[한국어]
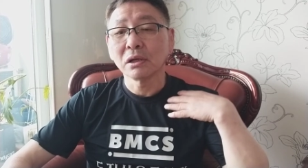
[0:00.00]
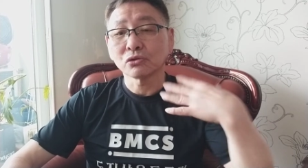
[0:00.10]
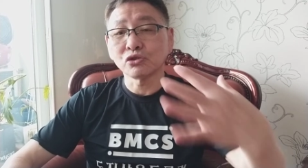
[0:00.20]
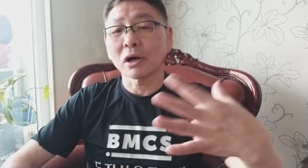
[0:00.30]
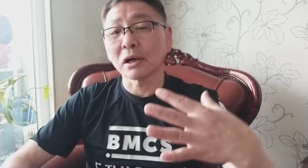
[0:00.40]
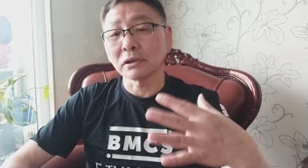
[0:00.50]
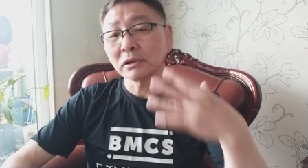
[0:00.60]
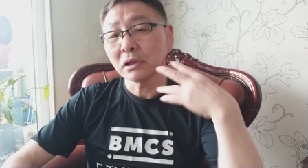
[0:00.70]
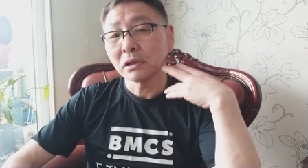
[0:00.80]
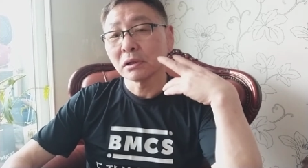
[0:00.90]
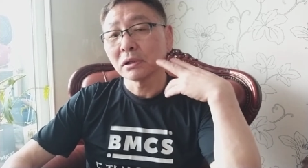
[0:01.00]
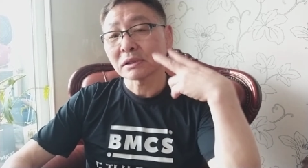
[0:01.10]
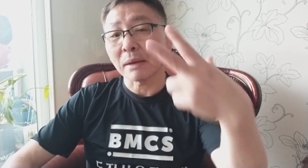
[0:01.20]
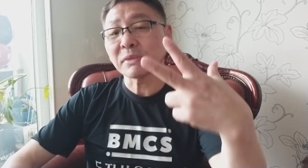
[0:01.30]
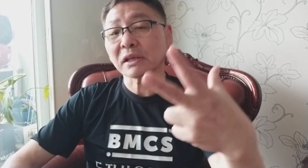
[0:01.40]
주장하는
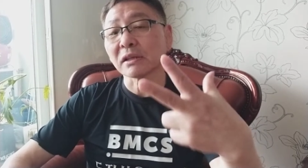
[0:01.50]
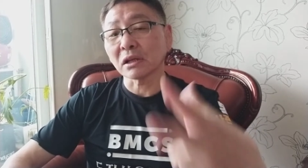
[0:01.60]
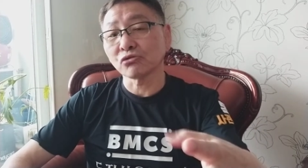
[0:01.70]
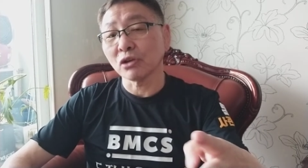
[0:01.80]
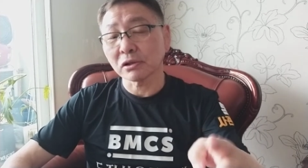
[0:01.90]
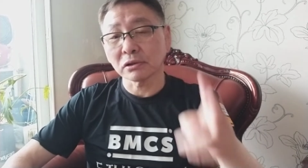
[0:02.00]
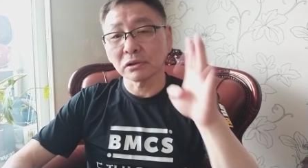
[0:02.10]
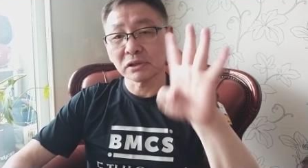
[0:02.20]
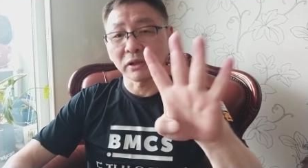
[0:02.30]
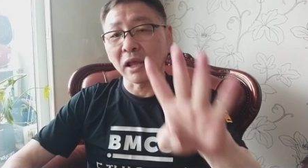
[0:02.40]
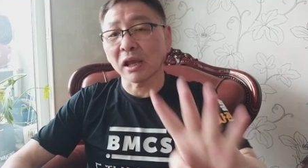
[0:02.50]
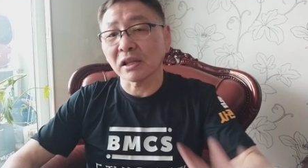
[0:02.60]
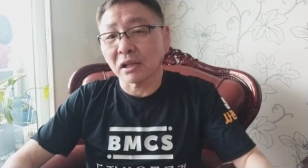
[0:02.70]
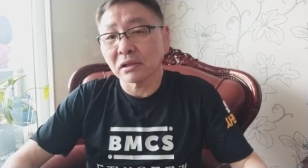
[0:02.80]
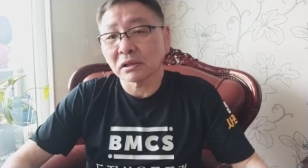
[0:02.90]
30계단 중에서 이제
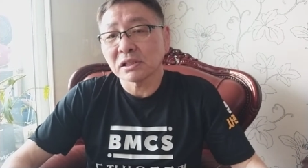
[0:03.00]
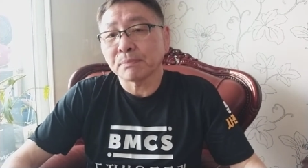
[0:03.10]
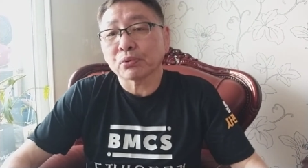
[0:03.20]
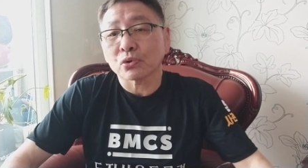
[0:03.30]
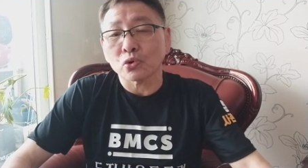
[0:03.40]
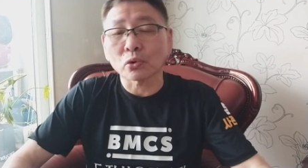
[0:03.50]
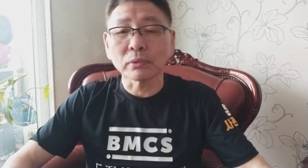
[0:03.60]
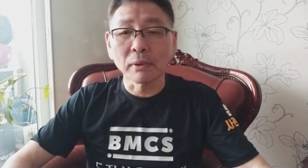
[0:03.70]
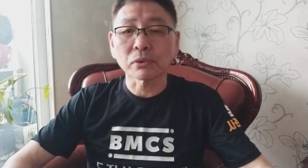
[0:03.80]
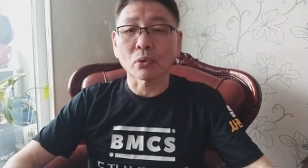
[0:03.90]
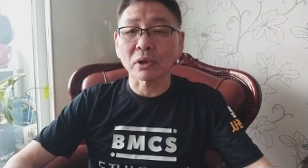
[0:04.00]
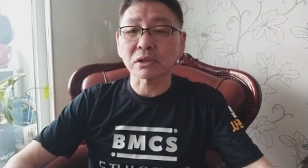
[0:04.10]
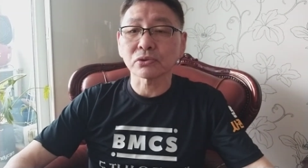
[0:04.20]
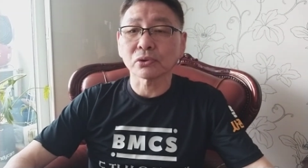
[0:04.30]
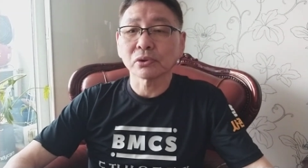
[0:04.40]
4계단, 10% 조금 넘게
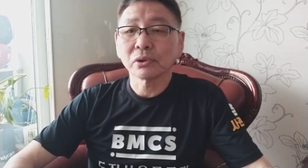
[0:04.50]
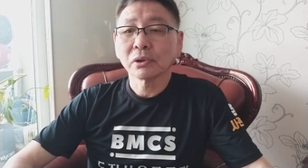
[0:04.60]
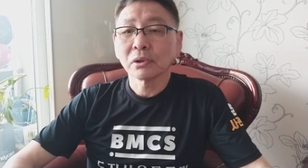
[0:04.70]
올랐죠.